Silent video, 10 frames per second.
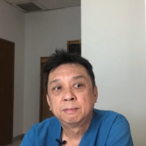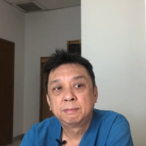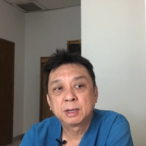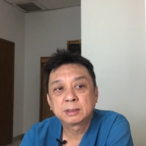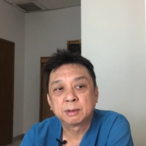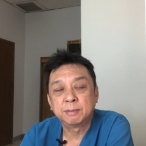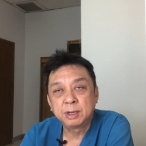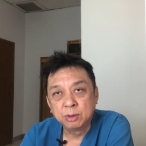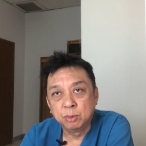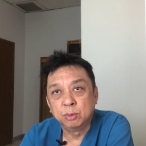มักจะไม่
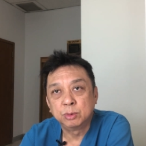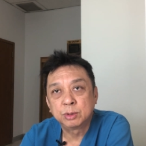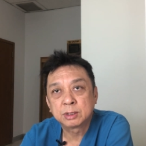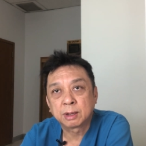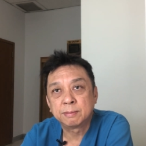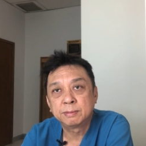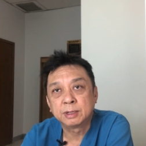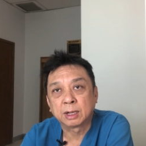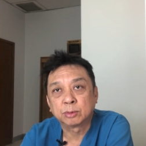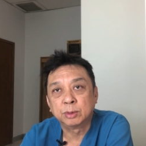อยู่ด้วยซ้ำ
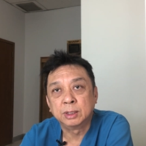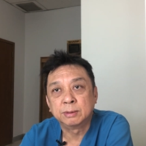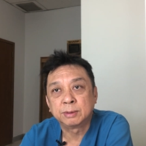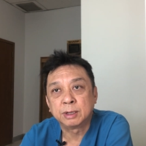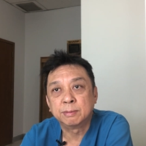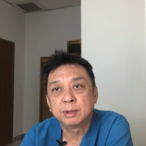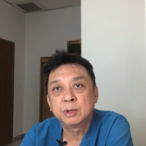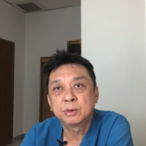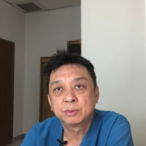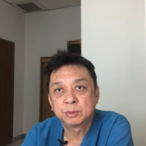ยาตัวเดิมกินไม่
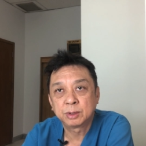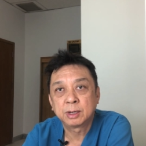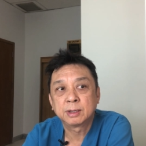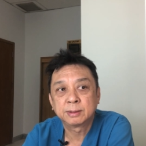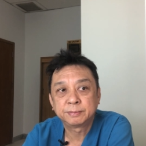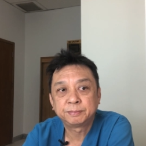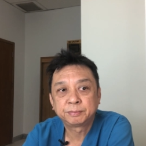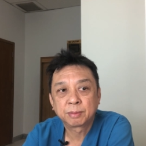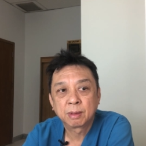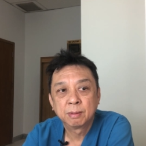อยู่นะ
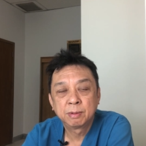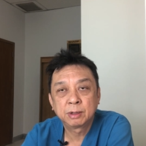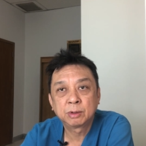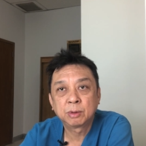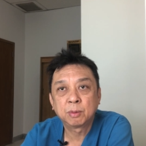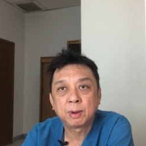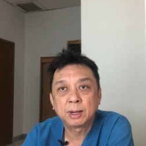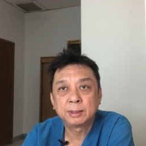เพียงต้องระวัง